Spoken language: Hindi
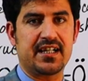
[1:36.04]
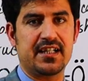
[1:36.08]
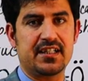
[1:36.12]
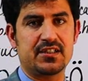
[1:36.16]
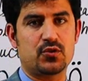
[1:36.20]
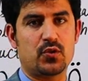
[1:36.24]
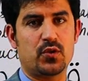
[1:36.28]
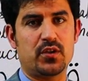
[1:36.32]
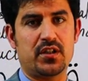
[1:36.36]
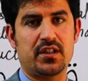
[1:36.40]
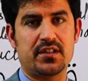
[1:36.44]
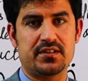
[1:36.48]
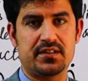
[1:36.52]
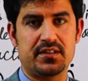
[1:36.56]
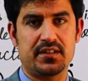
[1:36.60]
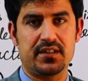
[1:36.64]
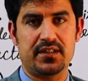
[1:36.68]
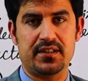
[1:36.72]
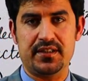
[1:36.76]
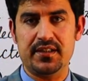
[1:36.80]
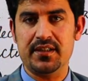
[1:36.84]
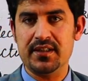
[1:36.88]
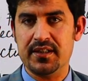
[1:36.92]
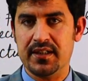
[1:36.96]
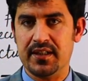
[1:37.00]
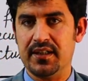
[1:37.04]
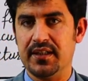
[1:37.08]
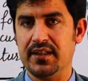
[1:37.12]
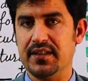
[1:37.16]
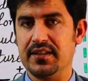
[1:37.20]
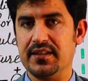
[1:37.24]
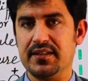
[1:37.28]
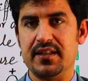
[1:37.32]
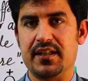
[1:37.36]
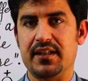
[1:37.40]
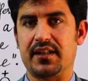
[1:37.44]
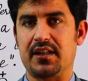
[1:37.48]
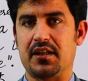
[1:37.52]
का रेजोनेंस नहीं है
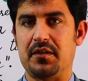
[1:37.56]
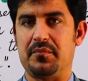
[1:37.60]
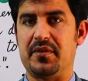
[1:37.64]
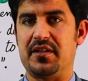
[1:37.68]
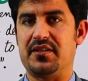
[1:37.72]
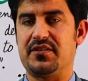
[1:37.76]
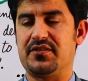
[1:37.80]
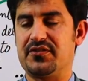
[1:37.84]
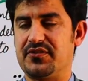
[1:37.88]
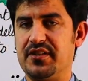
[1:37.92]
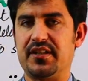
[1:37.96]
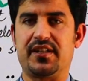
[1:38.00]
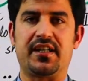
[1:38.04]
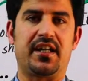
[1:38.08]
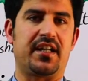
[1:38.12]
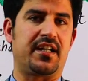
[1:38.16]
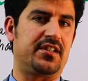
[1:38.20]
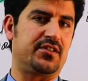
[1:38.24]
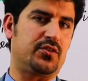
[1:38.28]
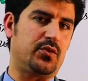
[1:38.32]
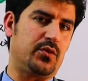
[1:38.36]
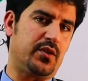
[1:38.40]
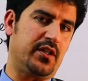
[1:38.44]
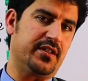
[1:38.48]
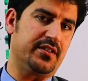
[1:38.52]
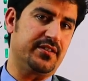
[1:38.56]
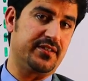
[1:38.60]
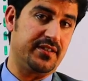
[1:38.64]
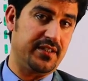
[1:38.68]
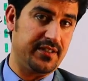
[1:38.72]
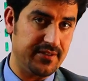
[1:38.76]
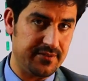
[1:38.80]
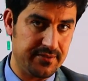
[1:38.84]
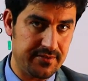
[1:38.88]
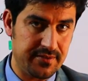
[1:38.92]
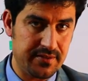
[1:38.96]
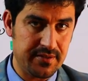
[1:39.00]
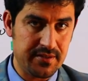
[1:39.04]
ये केमिस्ट्री का रेजोनेंस
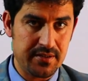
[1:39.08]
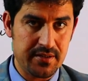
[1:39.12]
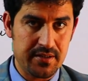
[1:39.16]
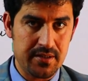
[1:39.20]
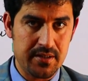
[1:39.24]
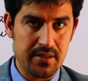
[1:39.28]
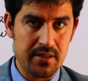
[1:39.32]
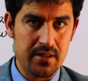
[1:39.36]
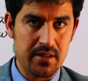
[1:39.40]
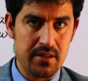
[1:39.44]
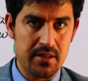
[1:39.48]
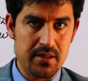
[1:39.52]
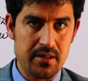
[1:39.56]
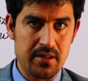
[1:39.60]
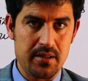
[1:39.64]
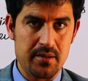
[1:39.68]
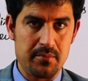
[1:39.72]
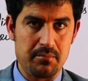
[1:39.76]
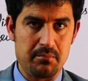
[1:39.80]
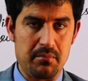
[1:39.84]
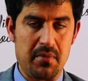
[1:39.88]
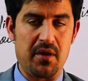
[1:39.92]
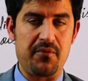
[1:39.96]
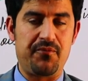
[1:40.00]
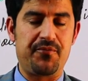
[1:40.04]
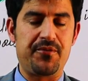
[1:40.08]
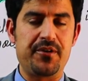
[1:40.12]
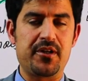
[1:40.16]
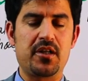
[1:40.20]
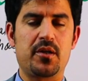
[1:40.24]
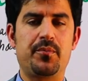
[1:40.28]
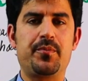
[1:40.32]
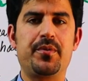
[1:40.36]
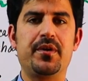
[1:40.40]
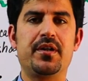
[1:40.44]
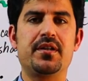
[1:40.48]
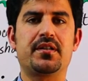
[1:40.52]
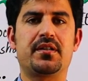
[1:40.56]
है मैं फिर
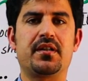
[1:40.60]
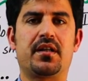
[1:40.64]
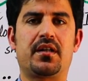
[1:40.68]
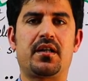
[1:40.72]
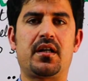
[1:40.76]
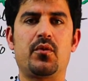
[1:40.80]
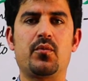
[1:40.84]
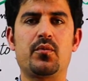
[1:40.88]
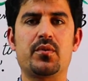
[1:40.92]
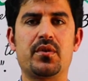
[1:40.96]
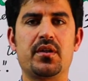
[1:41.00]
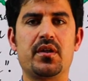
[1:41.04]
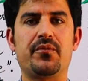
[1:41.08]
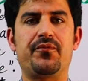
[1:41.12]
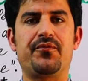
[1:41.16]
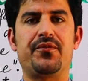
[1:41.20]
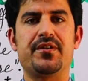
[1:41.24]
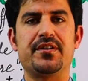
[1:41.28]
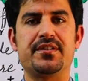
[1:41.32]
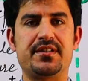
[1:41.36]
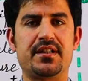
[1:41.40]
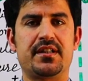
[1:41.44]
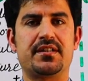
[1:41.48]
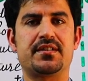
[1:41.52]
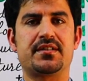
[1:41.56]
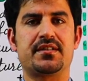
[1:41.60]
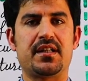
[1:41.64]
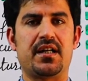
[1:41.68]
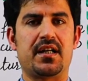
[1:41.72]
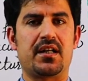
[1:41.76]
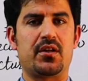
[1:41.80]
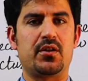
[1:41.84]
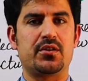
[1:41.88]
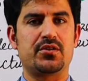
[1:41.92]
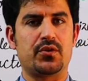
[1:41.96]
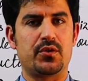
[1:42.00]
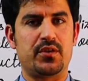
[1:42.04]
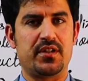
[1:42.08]
रिपीट कर रहा हूँ ये फिज़िक्स
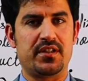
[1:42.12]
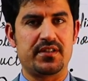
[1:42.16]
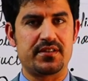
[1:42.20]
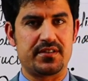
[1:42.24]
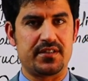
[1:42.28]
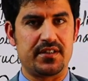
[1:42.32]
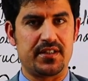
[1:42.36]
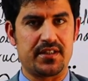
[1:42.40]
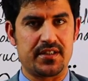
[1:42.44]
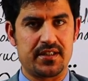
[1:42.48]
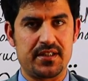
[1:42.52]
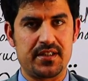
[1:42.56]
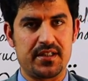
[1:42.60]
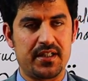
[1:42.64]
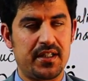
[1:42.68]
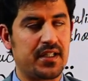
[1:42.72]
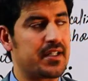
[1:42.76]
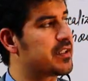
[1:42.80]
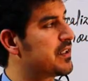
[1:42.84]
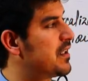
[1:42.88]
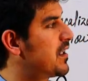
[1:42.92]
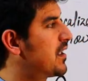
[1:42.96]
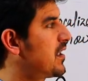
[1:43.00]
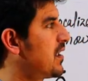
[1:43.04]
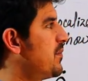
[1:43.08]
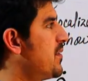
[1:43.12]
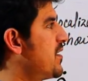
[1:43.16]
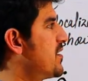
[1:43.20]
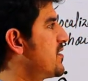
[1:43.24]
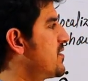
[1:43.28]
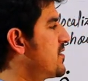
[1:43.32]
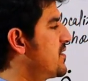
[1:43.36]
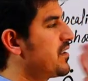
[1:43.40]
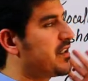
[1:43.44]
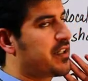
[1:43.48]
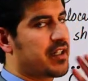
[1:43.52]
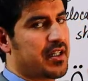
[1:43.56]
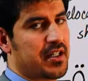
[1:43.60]
का रेजोनेंस नहीं है ये
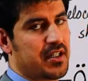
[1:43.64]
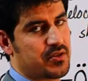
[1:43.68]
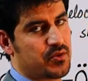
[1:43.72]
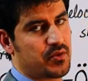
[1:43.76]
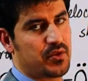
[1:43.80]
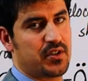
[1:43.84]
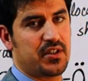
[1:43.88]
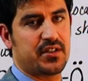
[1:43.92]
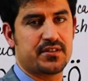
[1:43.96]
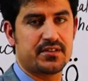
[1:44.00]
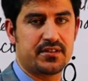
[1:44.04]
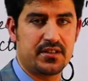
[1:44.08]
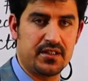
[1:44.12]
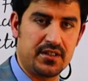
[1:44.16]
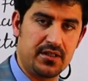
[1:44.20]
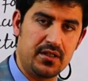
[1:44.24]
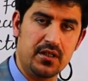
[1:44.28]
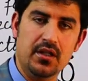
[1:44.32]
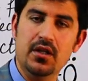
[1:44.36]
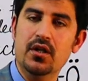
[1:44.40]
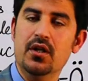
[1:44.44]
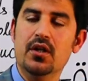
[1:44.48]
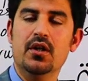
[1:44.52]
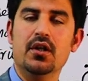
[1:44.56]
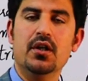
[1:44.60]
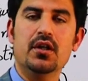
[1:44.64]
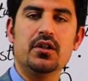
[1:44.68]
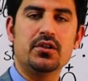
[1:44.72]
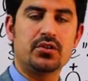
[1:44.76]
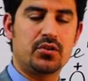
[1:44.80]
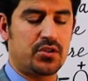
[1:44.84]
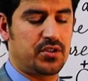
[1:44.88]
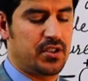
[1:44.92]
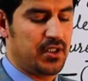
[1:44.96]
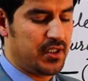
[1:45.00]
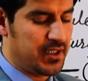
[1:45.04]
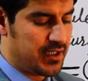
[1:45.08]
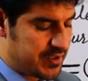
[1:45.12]
केमिस्ट्री का रेजोनेंस है
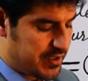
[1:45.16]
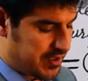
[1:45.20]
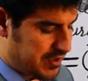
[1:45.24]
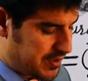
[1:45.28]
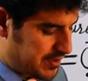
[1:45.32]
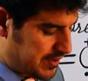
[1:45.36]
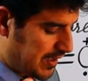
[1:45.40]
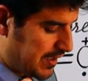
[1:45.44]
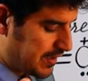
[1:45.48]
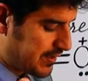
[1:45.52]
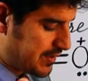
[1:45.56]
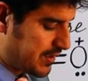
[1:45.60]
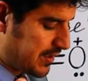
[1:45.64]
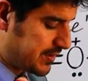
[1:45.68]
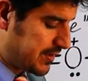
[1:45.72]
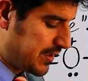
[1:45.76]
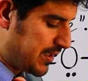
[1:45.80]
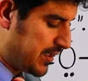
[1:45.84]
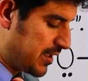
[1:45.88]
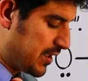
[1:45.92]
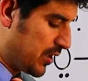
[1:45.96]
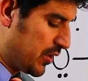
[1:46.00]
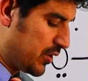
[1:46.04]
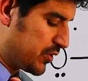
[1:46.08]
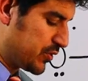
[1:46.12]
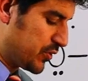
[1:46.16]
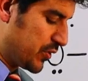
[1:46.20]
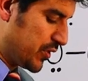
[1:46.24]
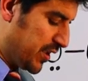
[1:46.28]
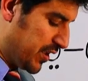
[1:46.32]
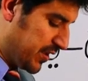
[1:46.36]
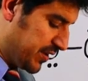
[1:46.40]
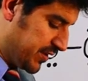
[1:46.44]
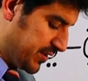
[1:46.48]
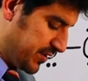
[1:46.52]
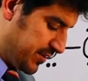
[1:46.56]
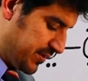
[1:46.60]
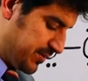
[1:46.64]
सो so, चलिए जी स्टार्ट करते हैं
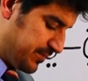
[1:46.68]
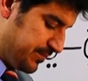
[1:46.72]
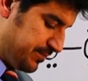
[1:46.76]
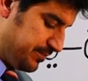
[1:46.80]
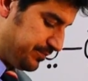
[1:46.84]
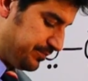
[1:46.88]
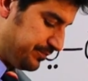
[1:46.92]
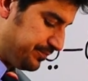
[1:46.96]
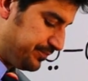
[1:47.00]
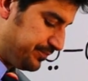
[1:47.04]
रेजोनेंस